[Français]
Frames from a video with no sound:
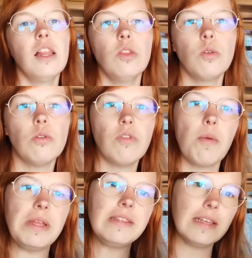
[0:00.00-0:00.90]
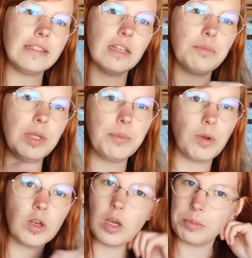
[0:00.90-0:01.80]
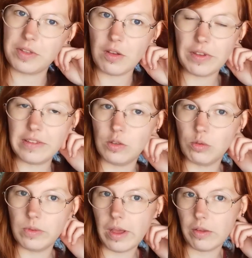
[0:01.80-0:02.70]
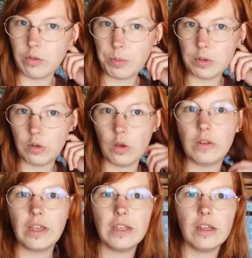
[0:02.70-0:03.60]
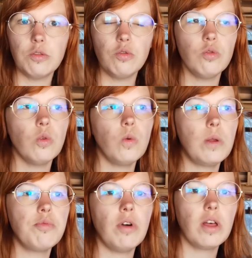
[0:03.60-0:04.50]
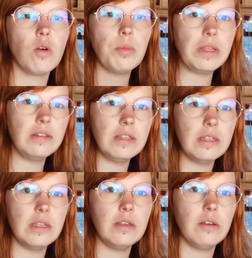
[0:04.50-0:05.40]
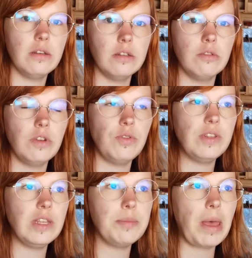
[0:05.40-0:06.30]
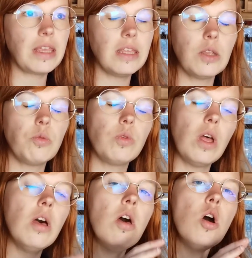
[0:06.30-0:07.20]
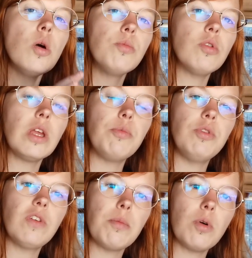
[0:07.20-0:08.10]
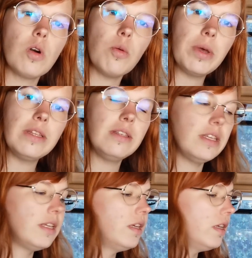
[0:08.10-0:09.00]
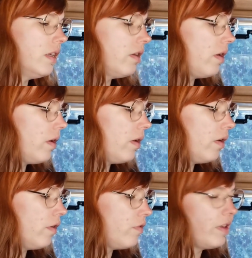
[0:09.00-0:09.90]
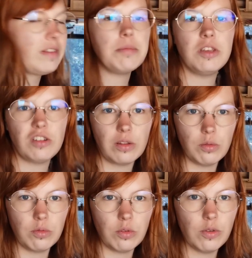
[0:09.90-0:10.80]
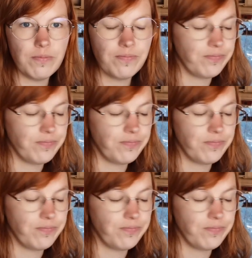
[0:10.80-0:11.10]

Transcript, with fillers: Donc, on va en mettre certains plic-ploc comme ça. On va essayer de trouver un spot euh, très nature où elle pourra gambader. Euh, on va éviter les parkings et tout ça pour qu'elle puisse vraiment gambader et faire sa petite chasse aux œufs.